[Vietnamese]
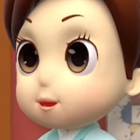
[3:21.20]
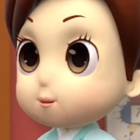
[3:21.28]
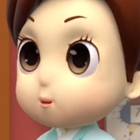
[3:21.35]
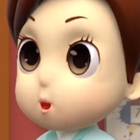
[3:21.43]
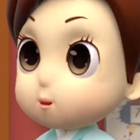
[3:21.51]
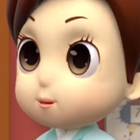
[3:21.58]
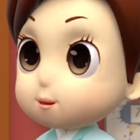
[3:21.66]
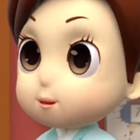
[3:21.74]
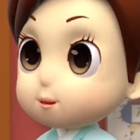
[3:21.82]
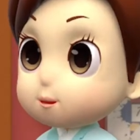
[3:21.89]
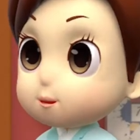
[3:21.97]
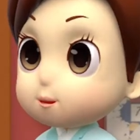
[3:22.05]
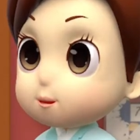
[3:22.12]
Chính xác,
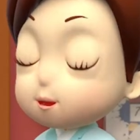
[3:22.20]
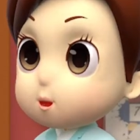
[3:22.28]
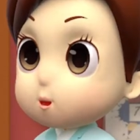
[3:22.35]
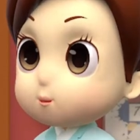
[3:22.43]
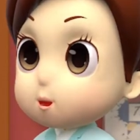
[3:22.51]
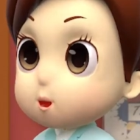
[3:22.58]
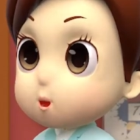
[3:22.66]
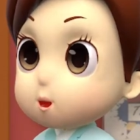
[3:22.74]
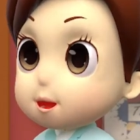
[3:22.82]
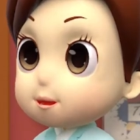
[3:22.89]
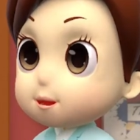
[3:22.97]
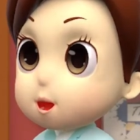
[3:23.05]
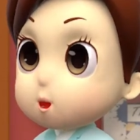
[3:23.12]
các em hãy
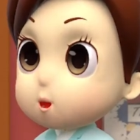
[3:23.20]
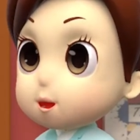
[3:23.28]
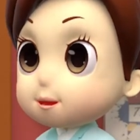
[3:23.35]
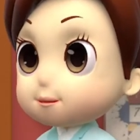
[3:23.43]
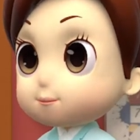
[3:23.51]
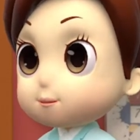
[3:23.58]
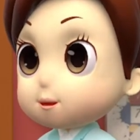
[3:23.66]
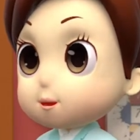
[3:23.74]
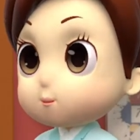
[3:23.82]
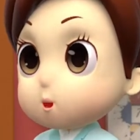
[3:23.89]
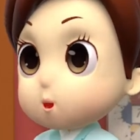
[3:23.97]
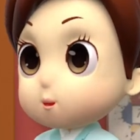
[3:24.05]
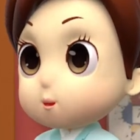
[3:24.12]
ghi nhớ quy tắc đánh
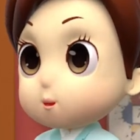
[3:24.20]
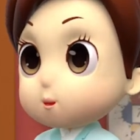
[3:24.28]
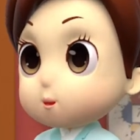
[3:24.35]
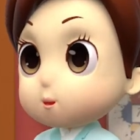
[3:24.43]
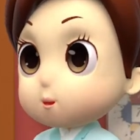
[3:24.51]
dấu thanh.